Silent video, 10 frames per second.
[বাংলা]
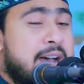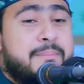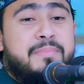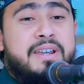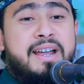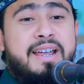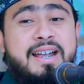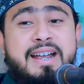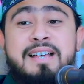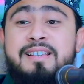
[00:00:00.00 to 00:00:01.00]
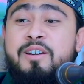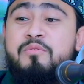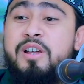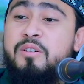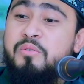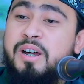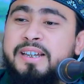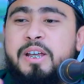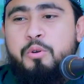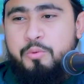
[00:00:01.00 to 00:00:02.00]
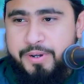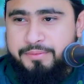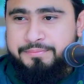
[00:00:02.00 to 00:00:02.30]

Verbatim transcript: আপনি আগে কাজা রোজাগুলো আদায় করুন